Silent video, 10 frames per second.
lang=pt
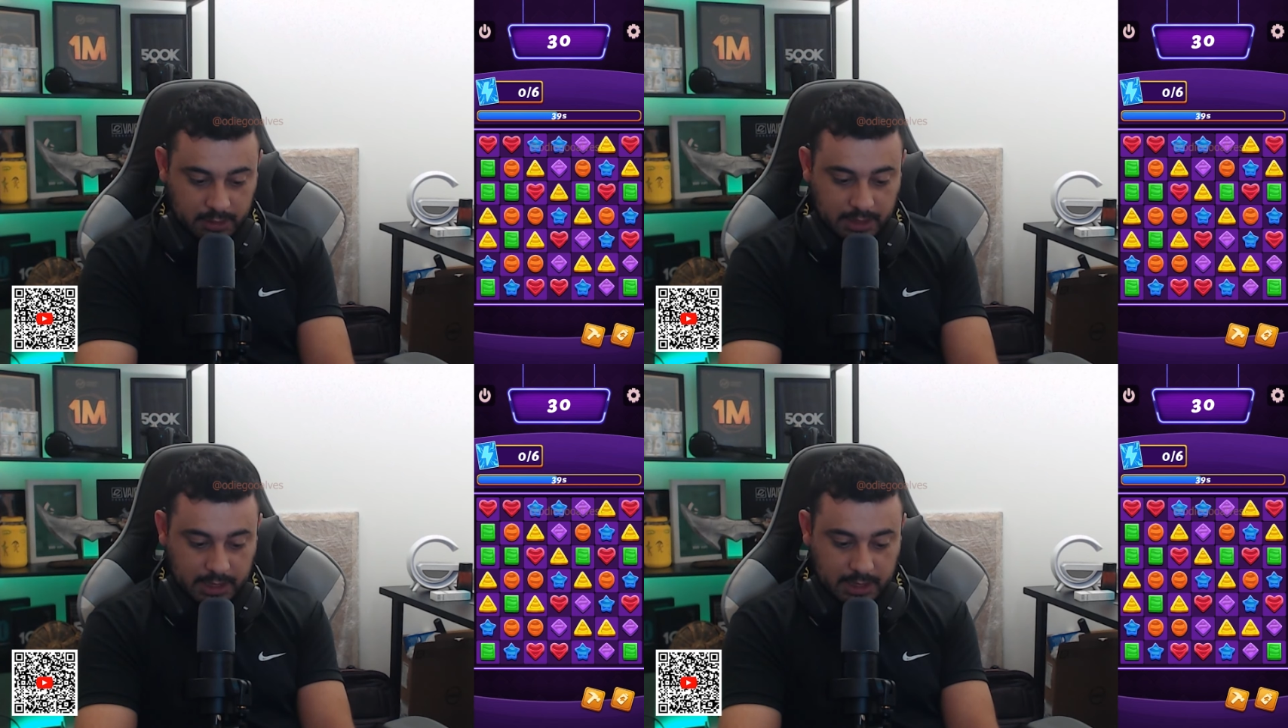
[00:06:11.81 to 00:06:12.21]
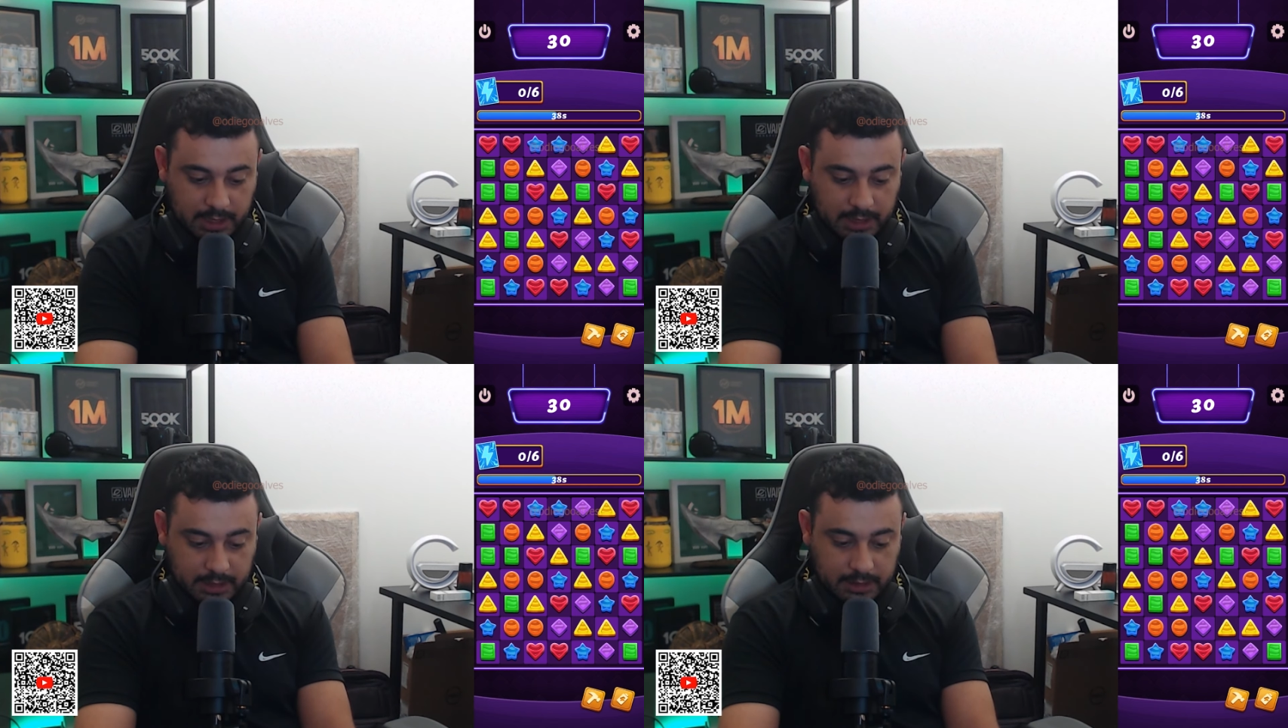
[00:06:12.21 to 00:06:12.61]

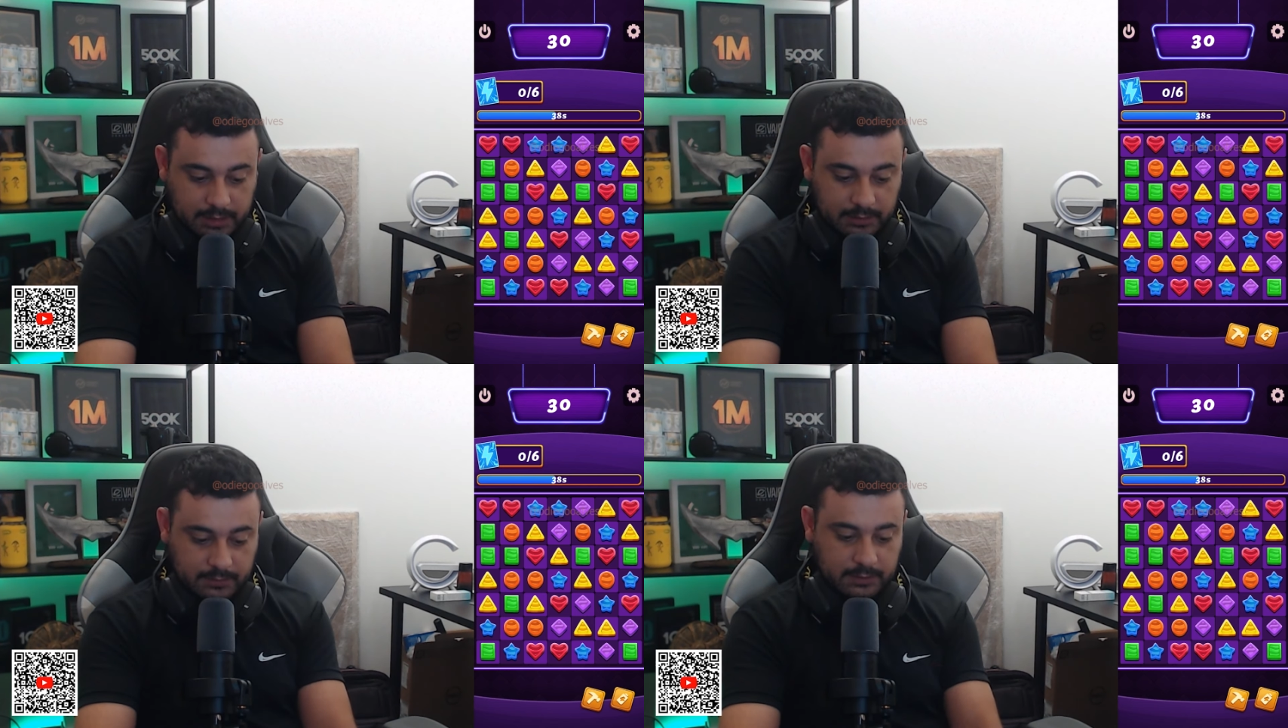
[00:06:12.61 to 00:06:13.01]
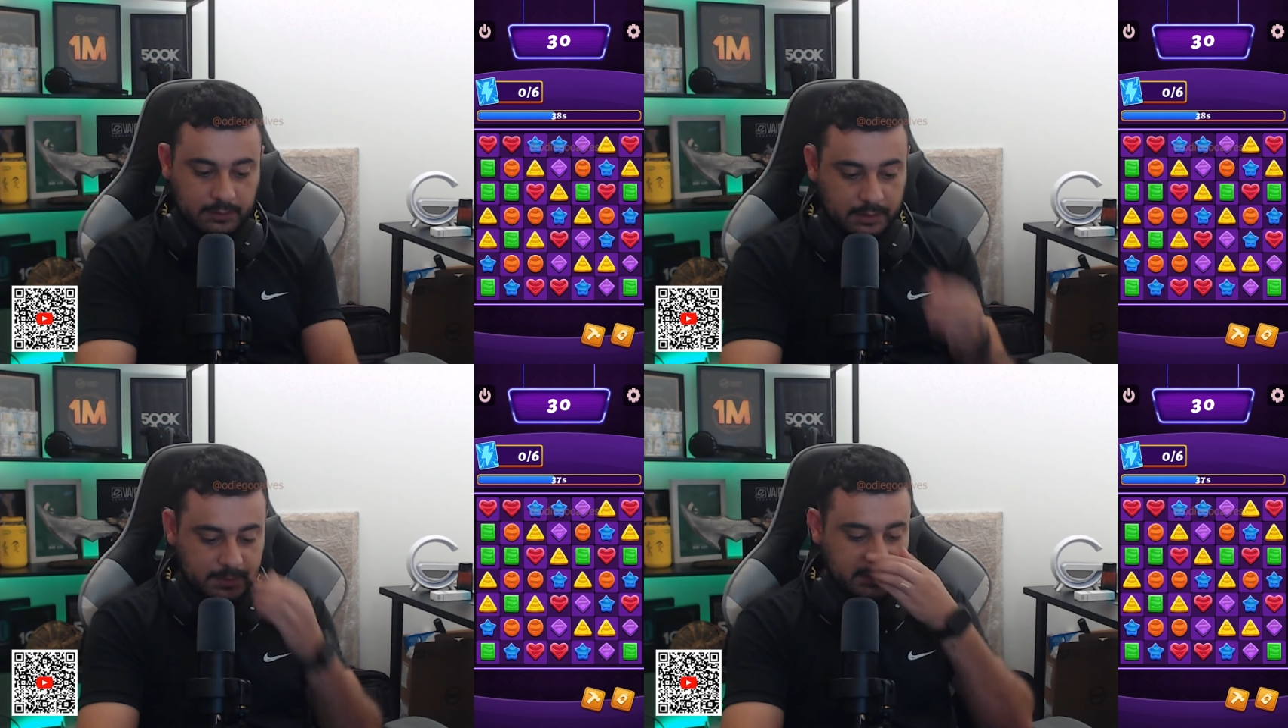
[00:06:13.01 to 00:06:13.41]
Caraca!
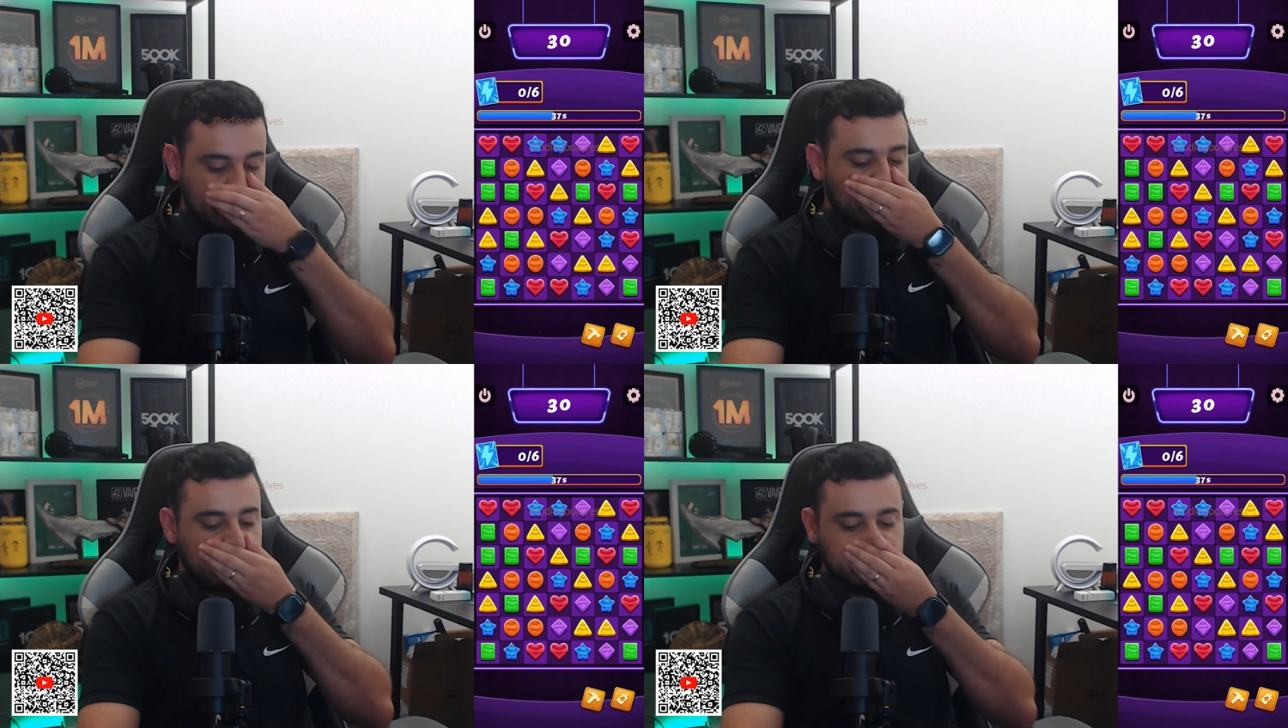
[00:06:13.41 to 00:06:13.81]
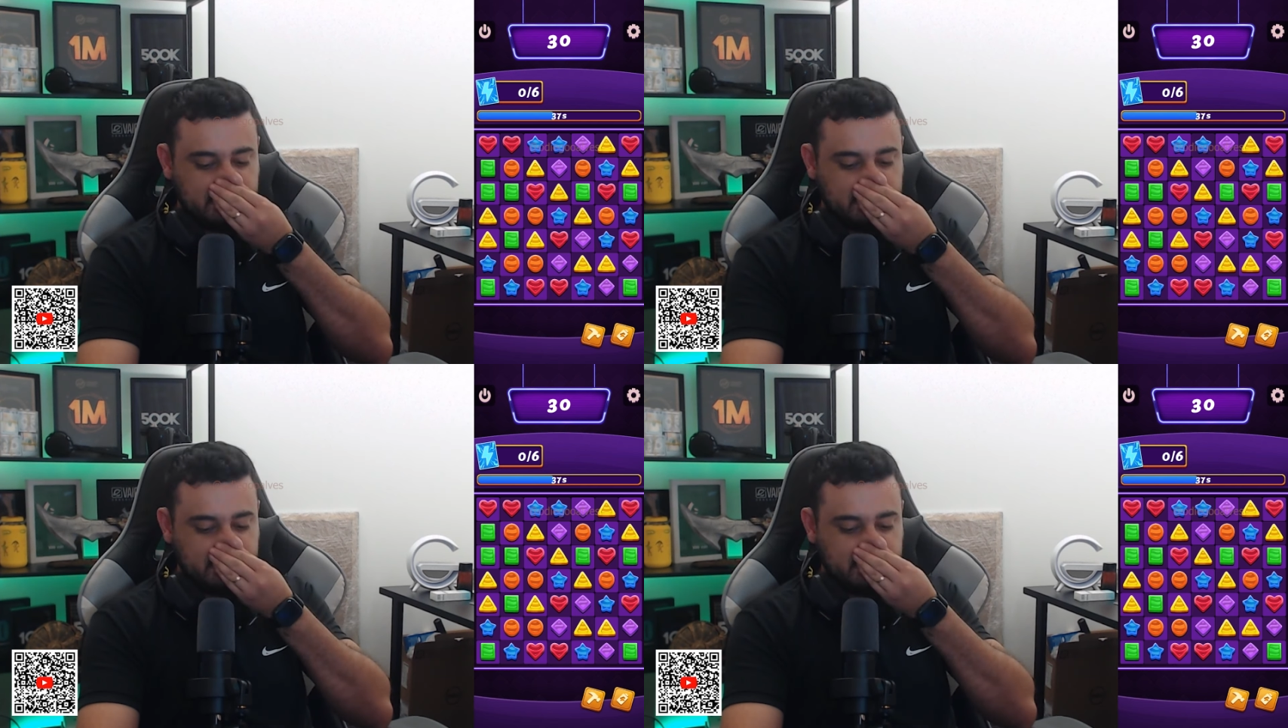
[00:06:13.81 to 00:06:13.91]
Não, não é possível.